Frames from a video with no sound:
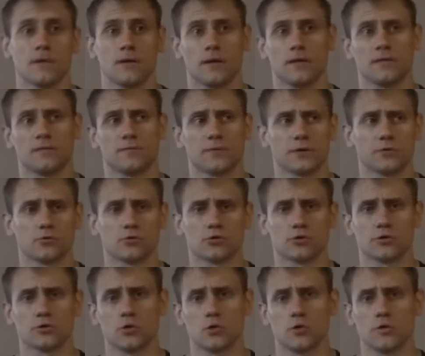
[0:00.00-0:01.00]
Они пройдут
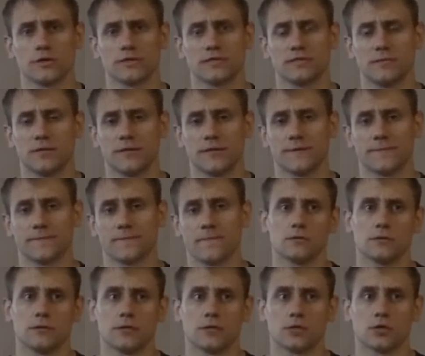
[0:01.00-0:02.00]
6 октября.
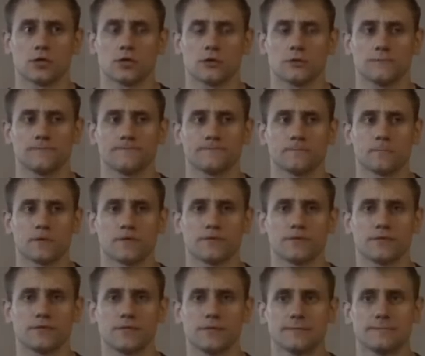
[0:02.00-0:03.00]
Я решил
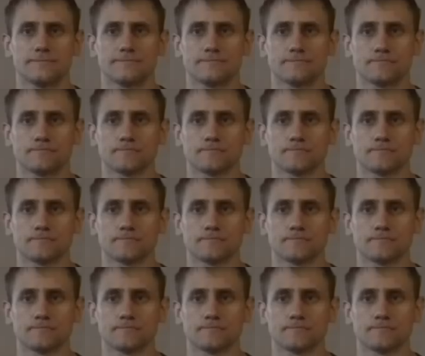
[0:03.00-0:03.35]
провести